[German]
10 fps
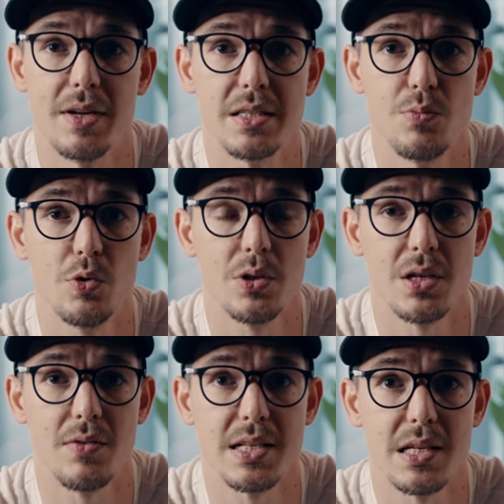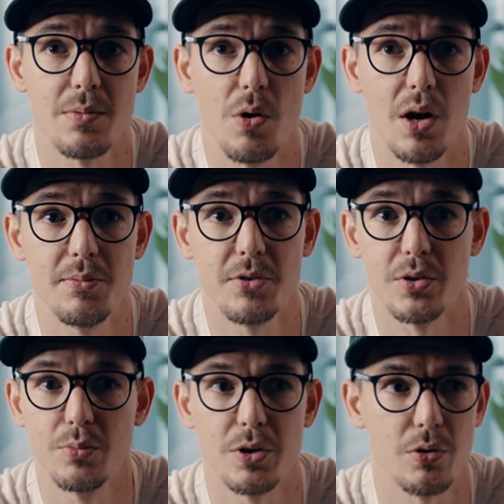weil sie möglicherweise aber auch
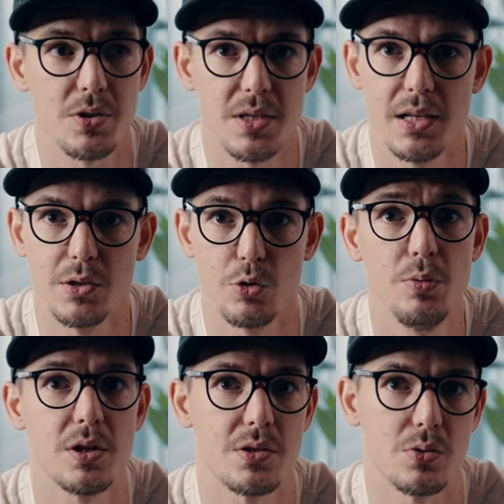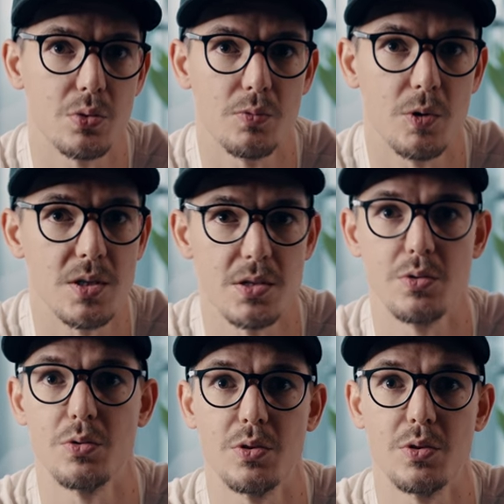einfach über Cross-Selling rübergezogen worden sind und